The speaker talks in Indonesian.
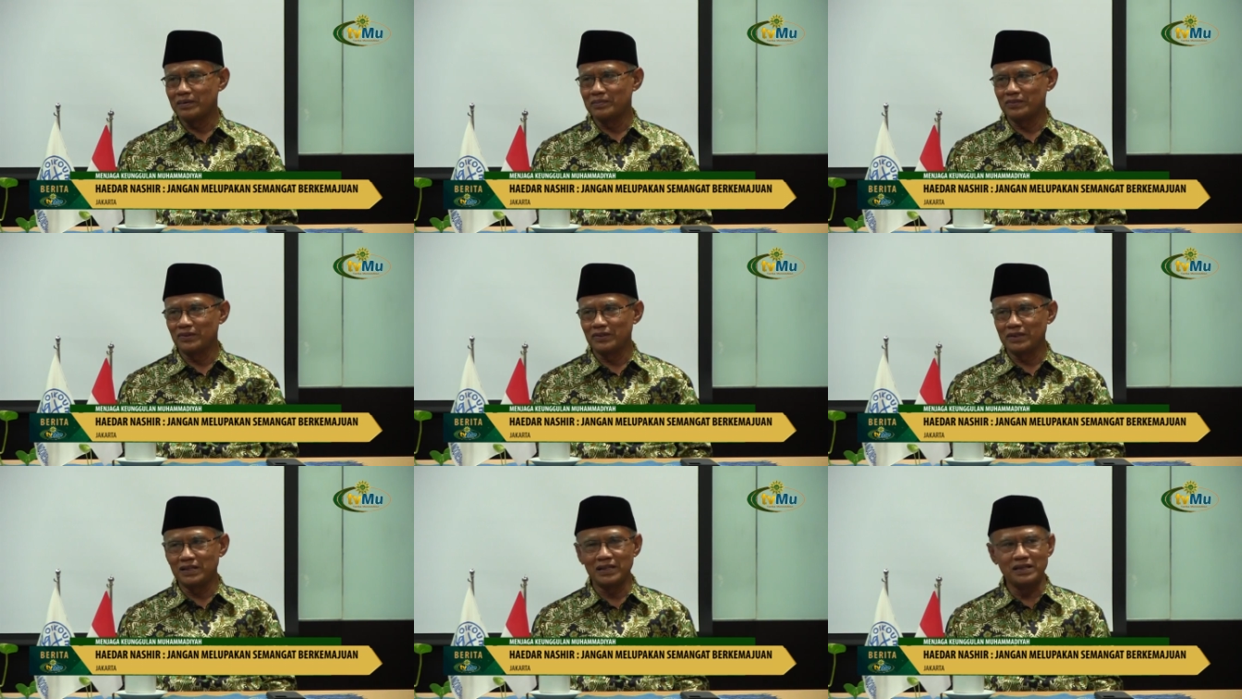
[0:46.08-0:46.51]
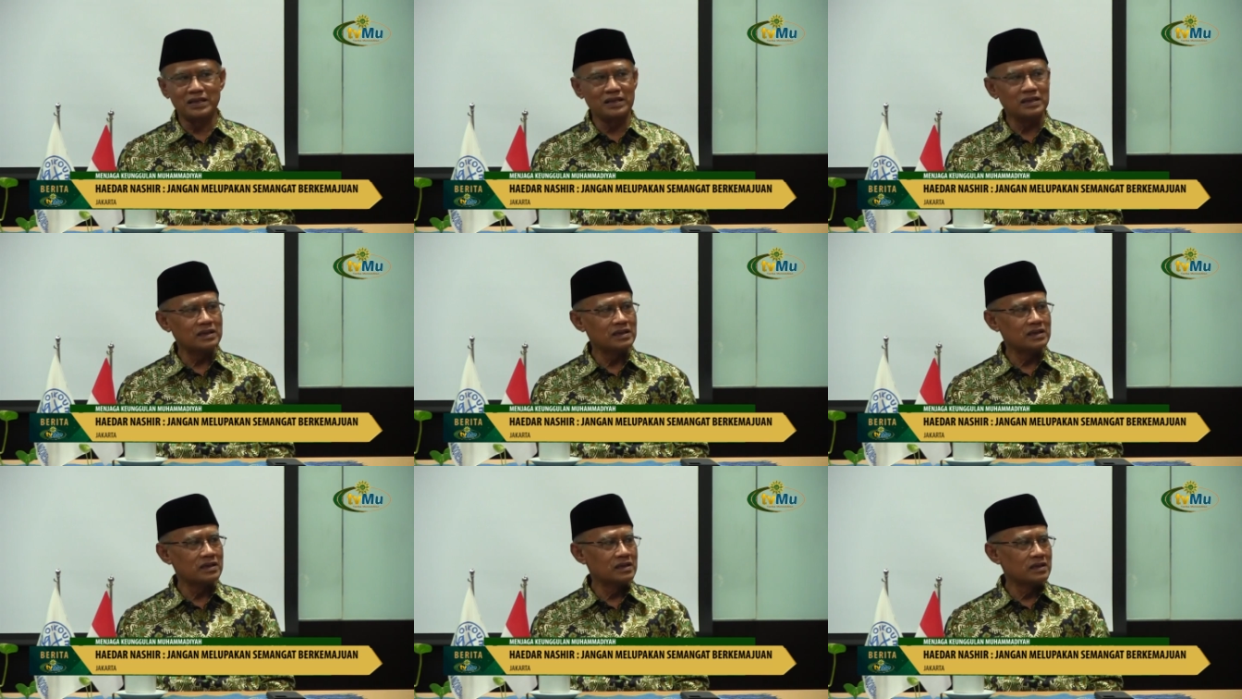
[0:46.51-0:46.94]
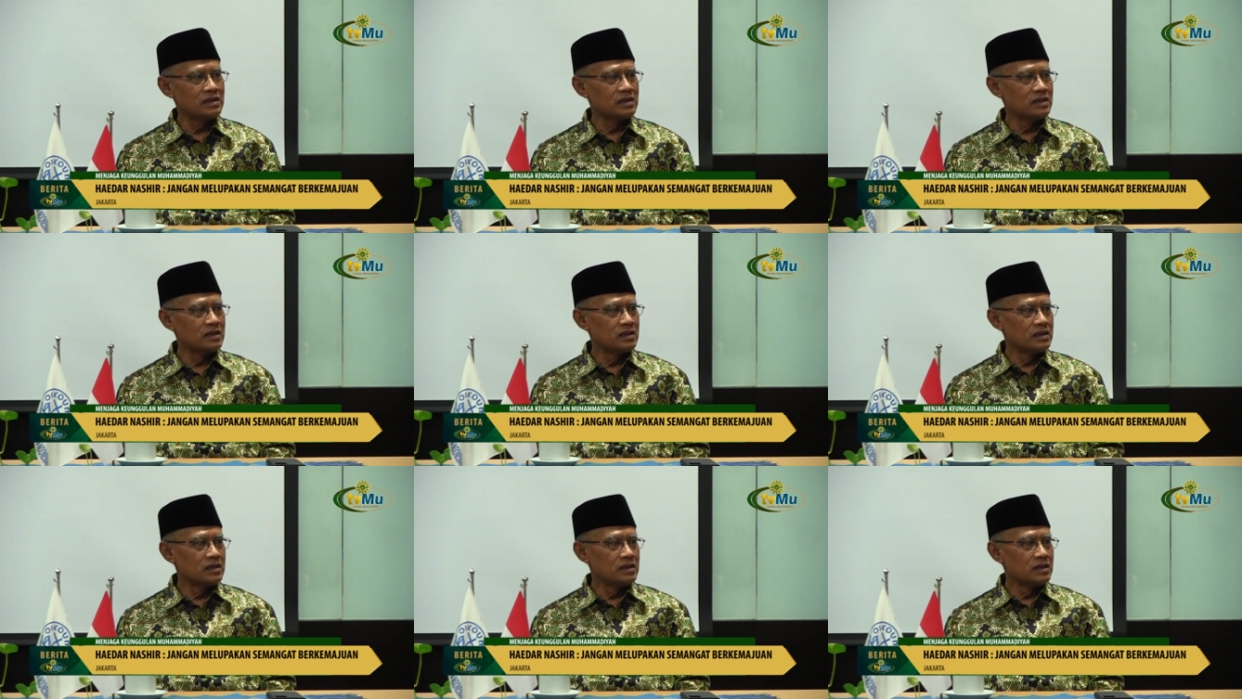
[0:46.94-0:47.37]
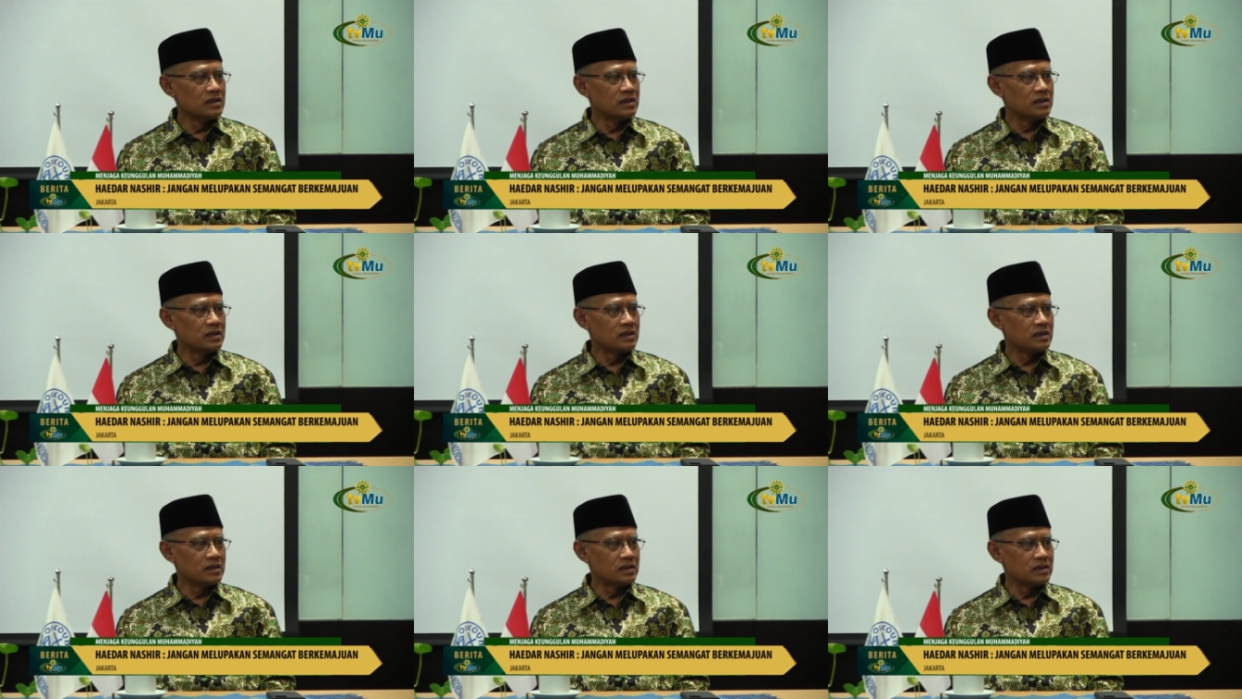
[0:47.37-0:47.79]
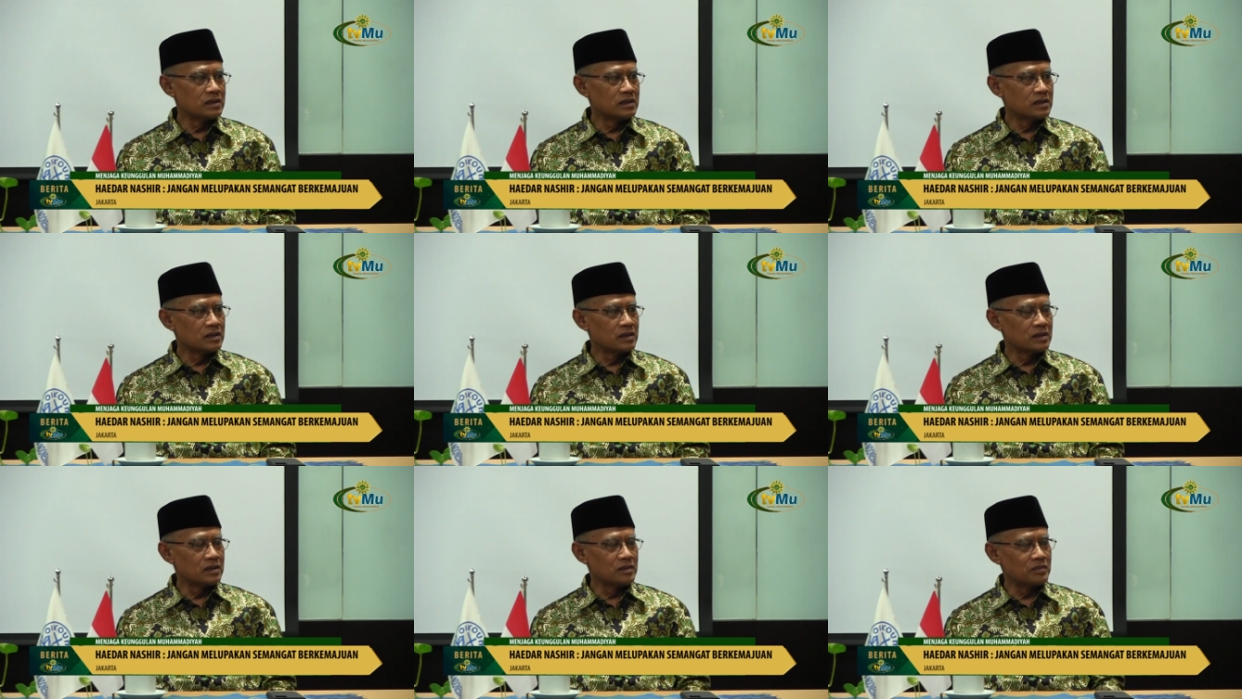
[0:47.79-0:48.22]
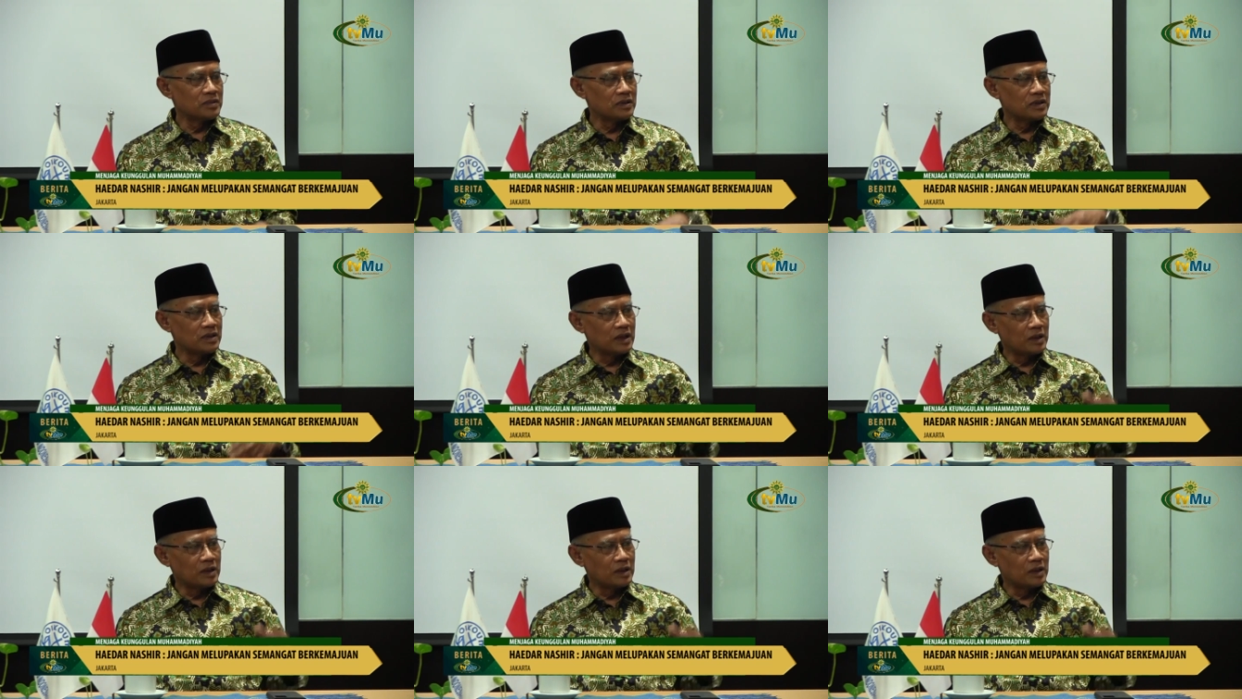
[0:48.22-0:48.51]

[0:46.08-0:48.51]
dalam membangun persyarikatan. Dalam